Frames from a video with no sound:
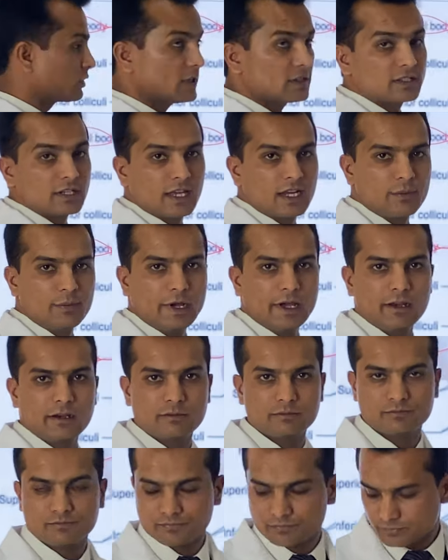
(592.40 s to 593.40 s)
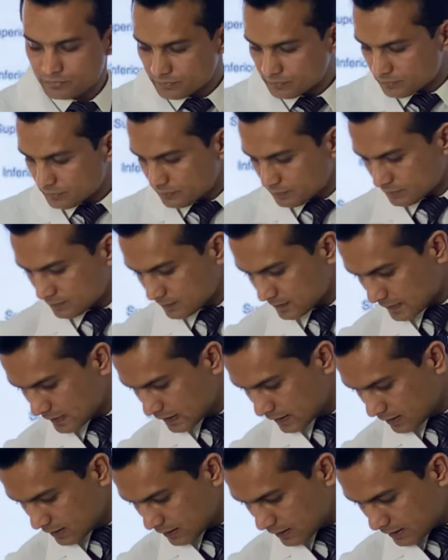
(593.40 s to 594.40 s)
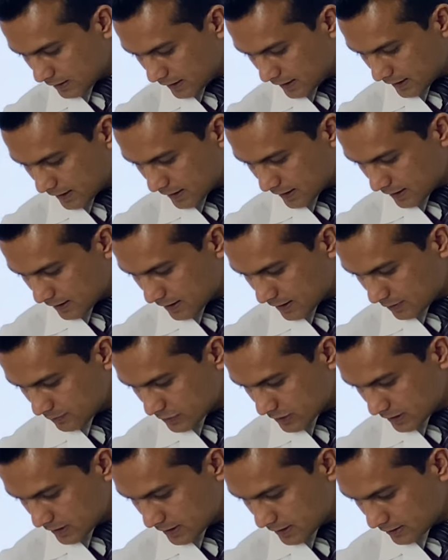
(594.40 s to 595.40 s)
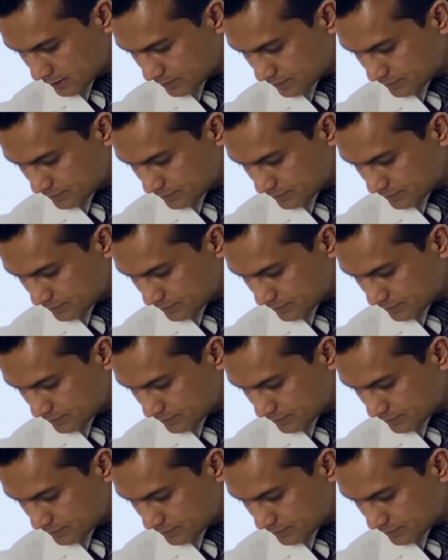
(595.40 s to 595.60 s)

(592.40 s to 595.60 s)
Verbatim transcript: द सेरिबेलम आगे अगर हम चलें